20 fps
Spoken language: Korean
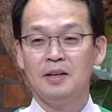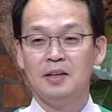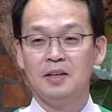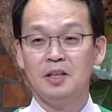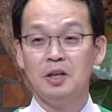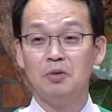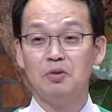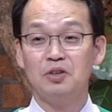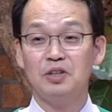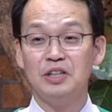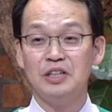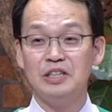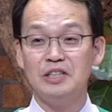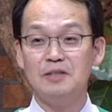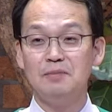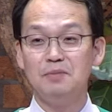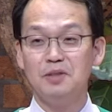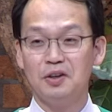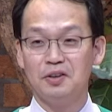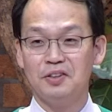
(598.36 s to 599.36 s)
이런 그
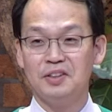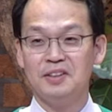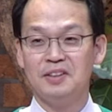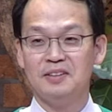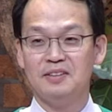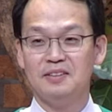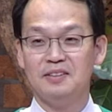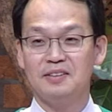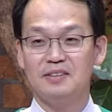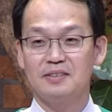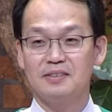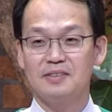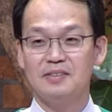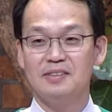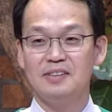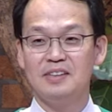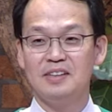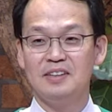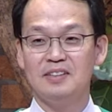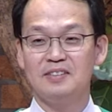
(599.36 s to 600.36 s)
20년은
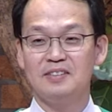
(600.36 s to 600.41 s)
이